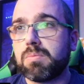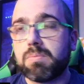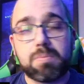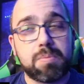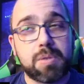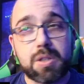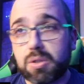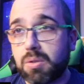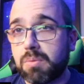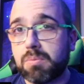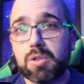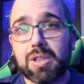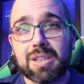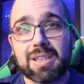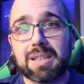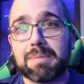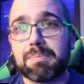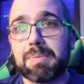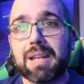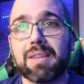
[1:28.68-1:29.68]
puesto
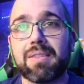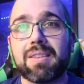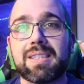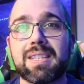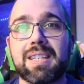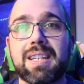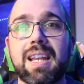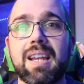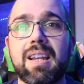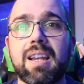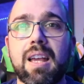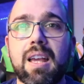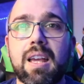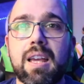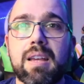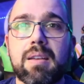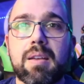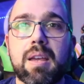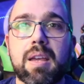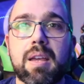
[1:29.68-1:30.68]
muchas esperanzas en él,
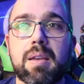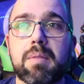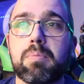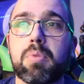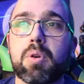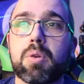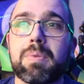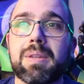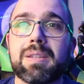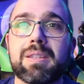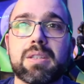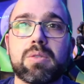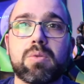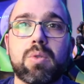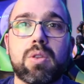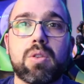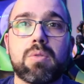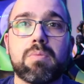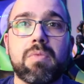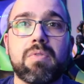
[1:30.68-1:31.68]
eh, por ventas
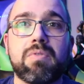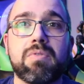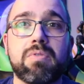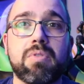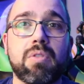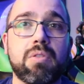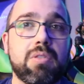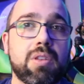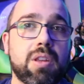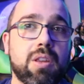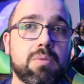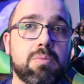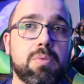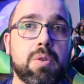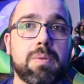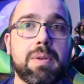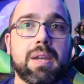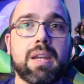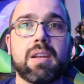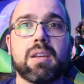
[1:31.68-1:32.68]
no ha ido funcionando funcionado
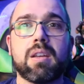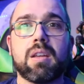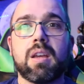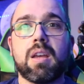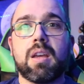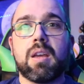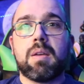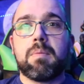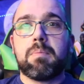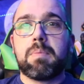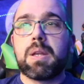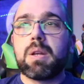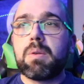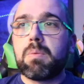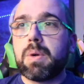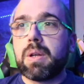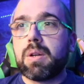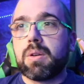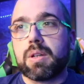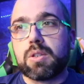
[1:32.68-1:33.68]
muy bien, pero
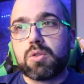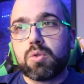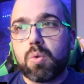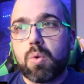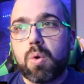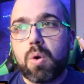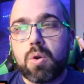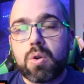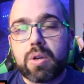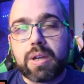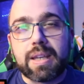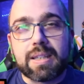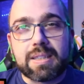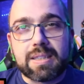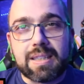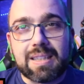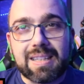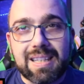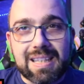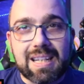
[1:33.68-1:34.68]
bueno, es un juego que
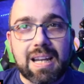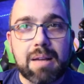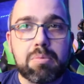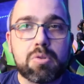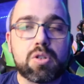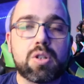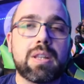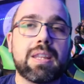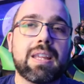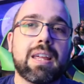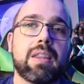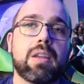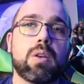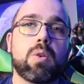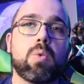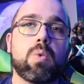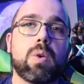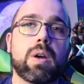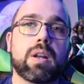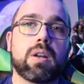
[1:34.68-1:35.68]
si tienes la posibilidad de
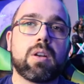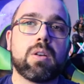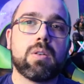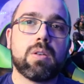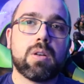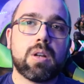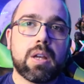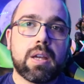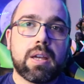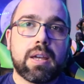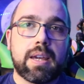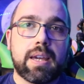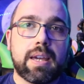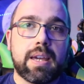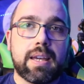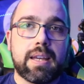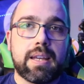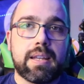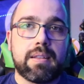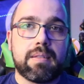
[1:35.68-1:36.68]
jugarlo,
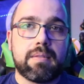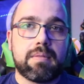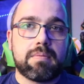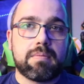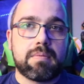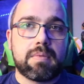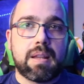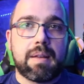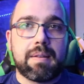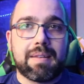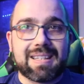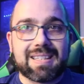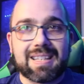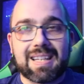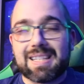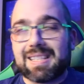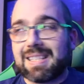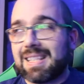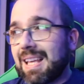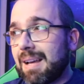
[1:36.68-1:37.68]
eh, la verdad es
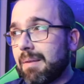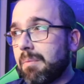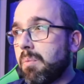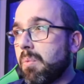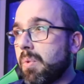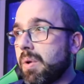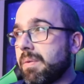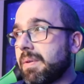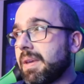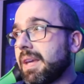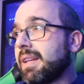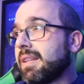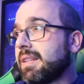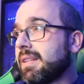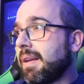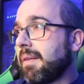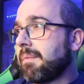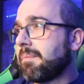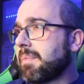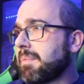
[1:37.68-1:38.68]
que está muy bien.
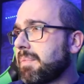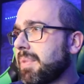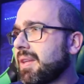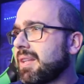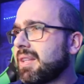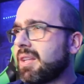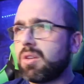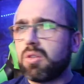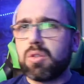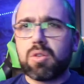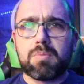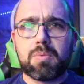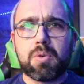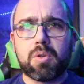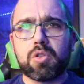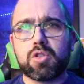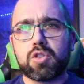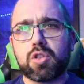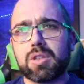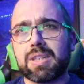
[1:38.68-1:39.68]
Em, así que tengo
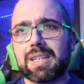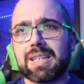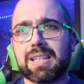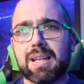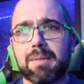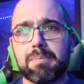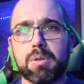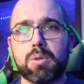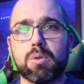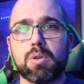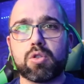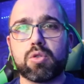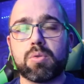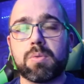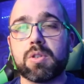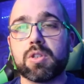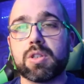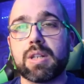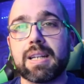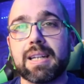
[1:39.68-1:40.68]
como dos o tres capítulos
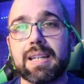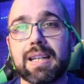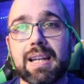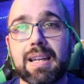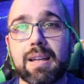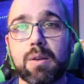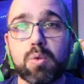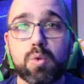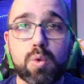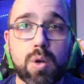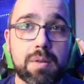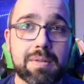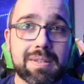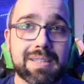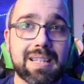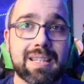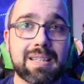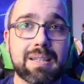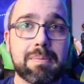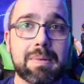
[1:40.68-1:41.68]
subidos al canal, he jugado
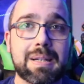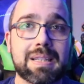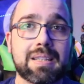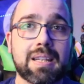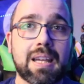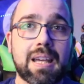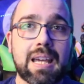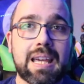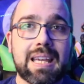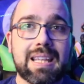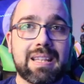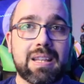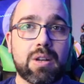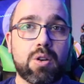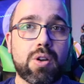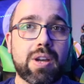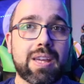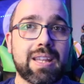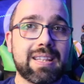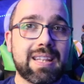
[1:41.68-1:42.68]
bastante más
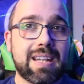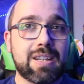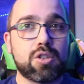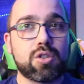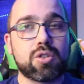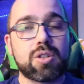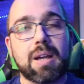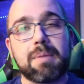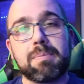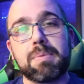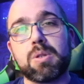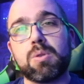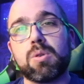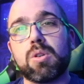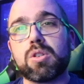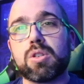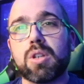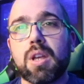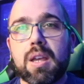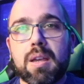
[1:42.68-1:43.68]
tengo que editar esos
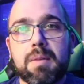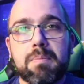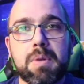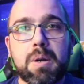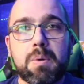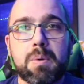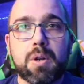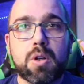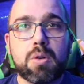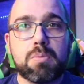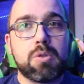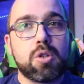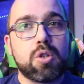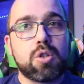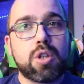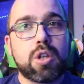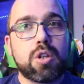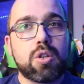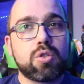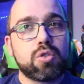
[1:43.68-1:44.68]
capítulos. Pero bueno, como
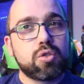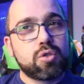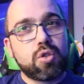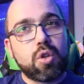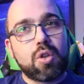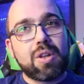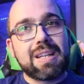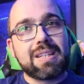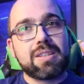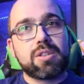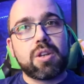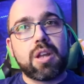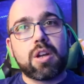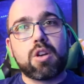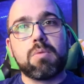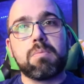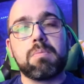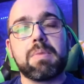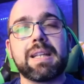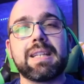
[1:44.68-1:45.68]
no tengo toda la historia
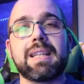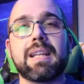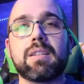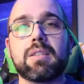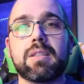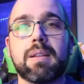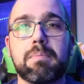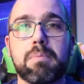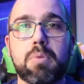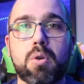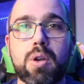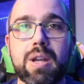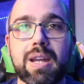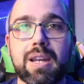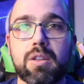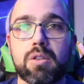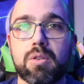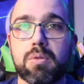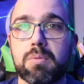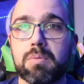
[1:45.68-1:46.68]
completa, tampoco he
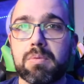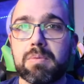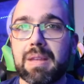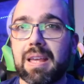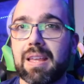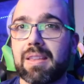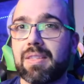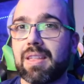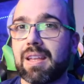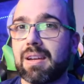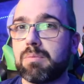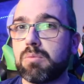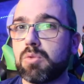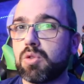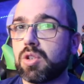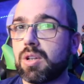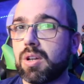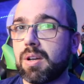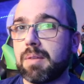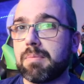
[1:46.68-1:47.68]
querido eh, hacer
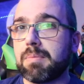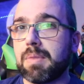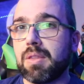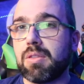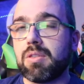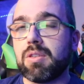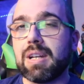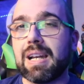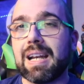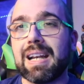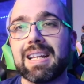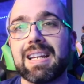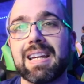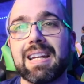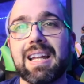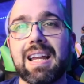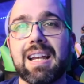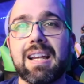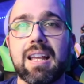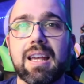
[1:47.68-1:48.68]
mucha mención en el
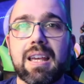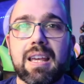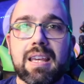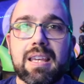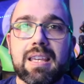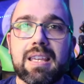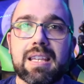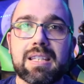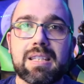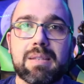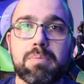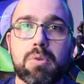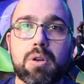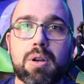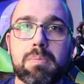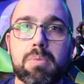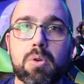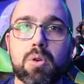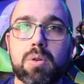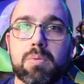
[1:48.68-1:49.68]
canal. Y así
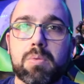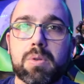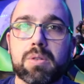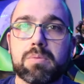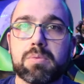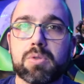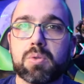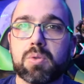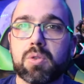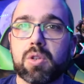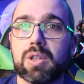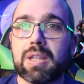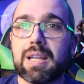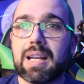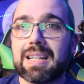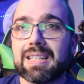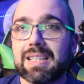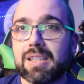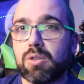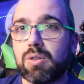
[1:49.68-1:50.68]
poco a poco, bueno, pues cuando
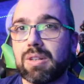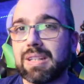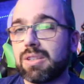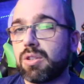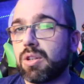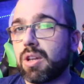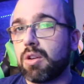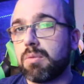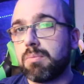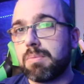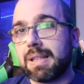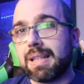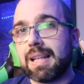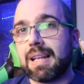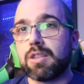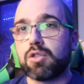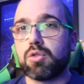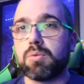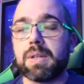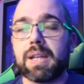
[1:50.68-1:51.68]
tenga casi toda la historia completa
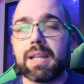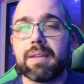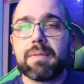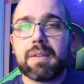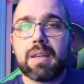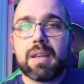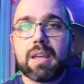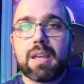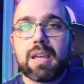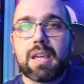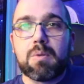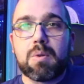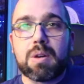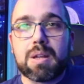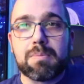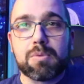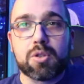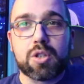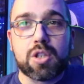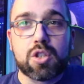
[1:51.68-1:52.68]
la subiré. Igual
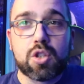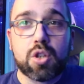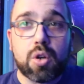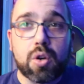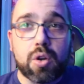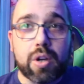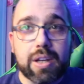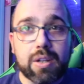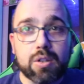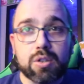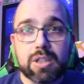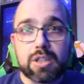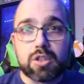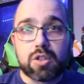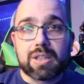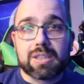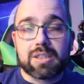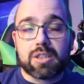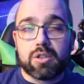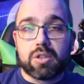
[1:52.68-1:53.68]
que hemos hecho en otras
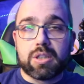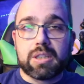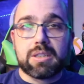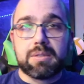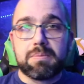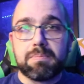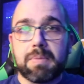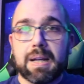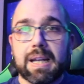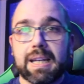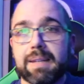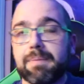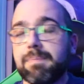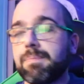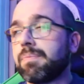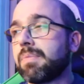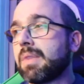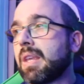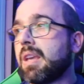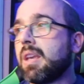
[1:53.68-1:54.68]
ocasiones, ¿vale?
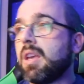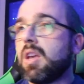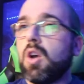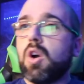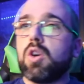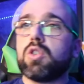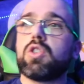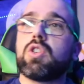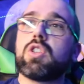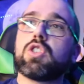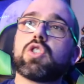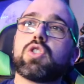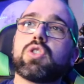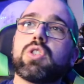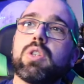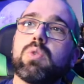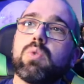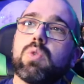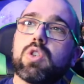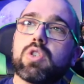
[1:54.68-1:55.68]
Otro de esos
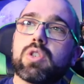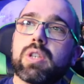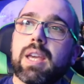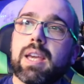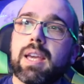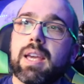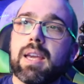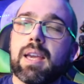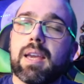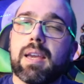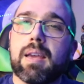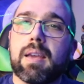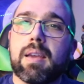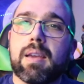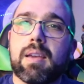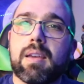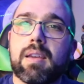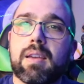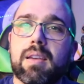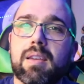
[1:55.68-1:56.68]
títulos
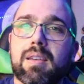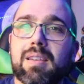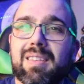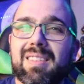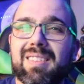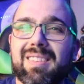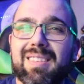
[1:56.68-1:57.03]
que,